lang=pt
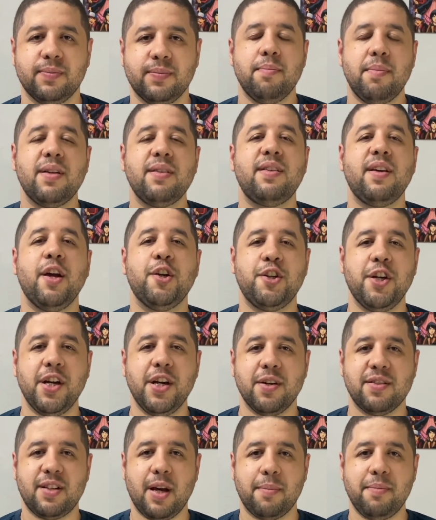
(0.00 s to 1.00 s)
Mas e aí,
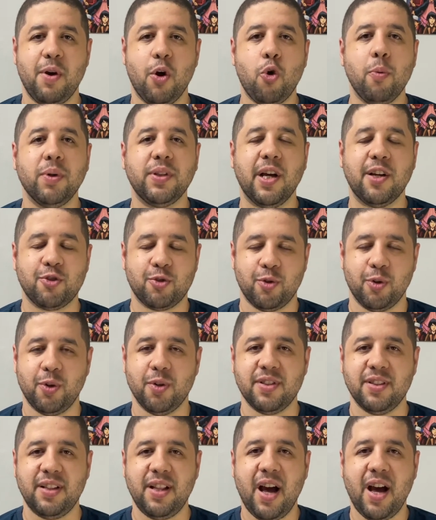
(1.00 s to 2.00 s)
gente, sabia alguma dessas
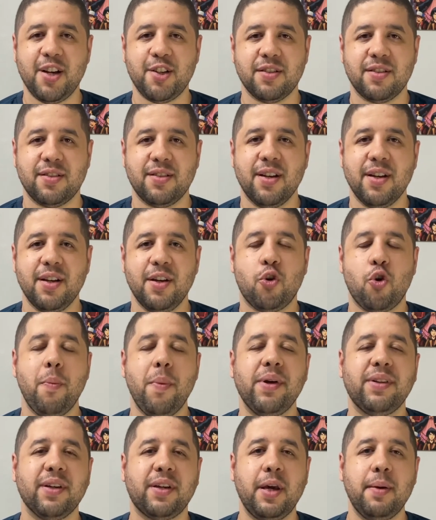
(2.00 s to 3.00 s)
curiosidades? E
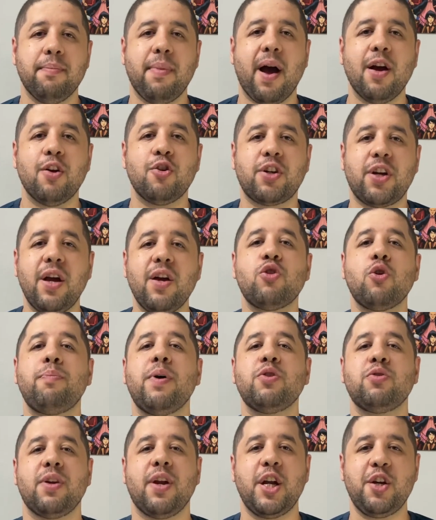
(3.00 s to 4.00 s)
comenta aqui embaixo quem é seu
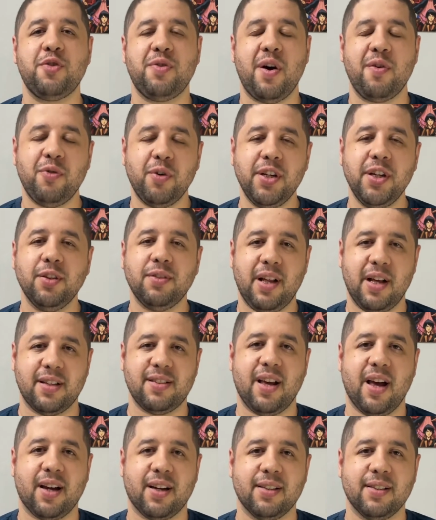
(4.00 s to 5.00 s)
personagem favorito da
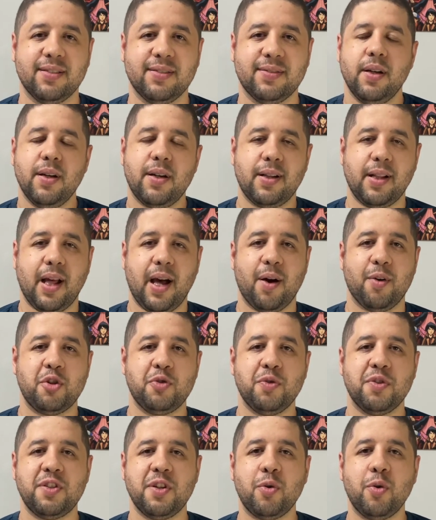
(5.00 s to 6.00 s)
saga. E claro,
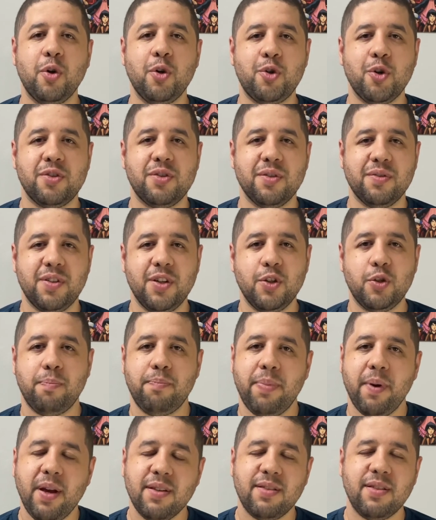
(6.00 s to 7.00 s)
se você curtiu esse vídeo,
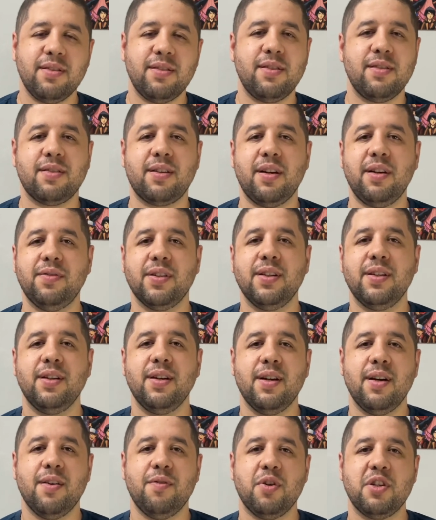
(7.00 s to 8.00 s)
pense em se inscrever.
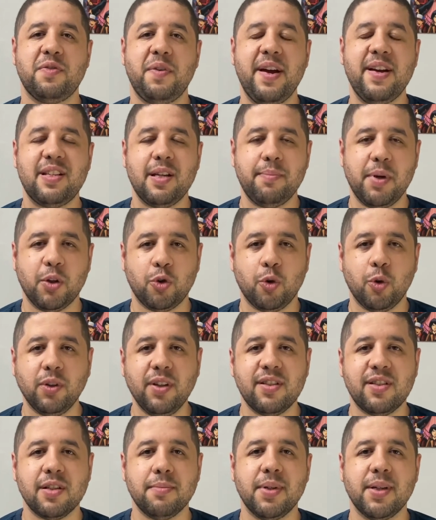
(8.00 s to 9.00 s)
Você vai receber
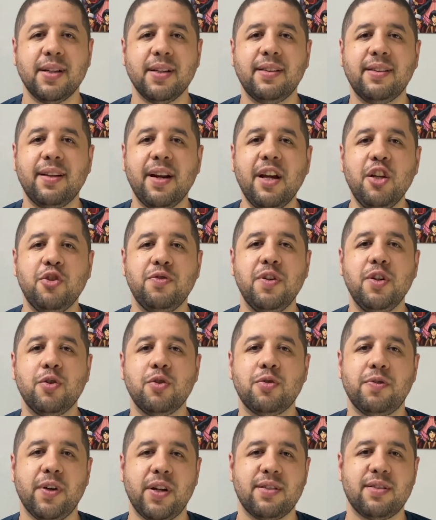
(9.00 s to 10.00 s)
toda semana três
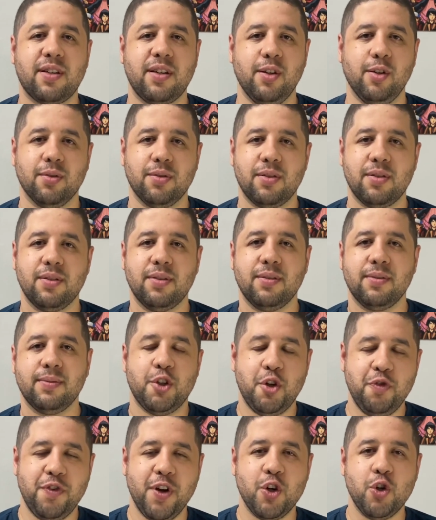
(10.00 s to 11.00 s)
vídeos fresquinhos.
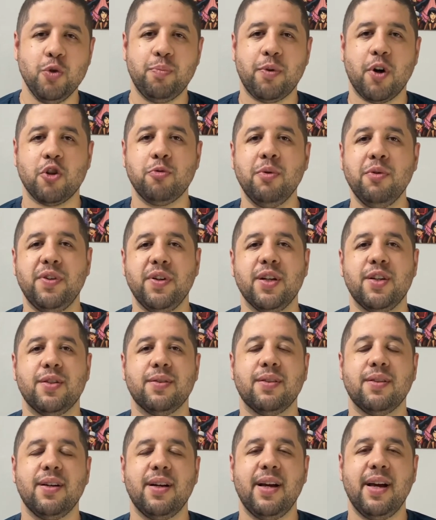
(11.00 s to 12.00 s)
Te vejo no próximo
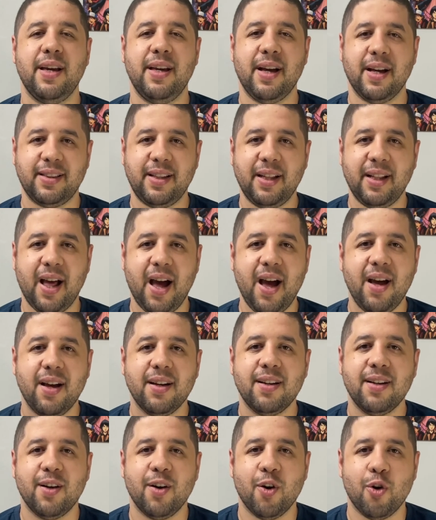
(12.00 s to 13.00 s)
vídeo. E até lá,
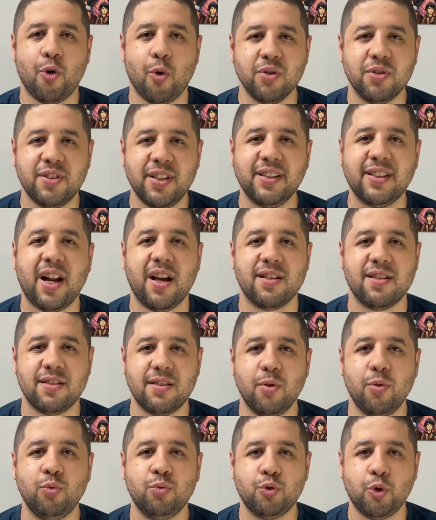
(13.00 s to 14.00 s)

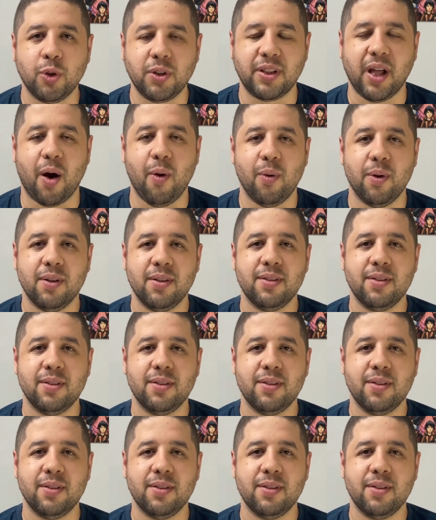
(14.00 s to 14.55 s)
concentração total.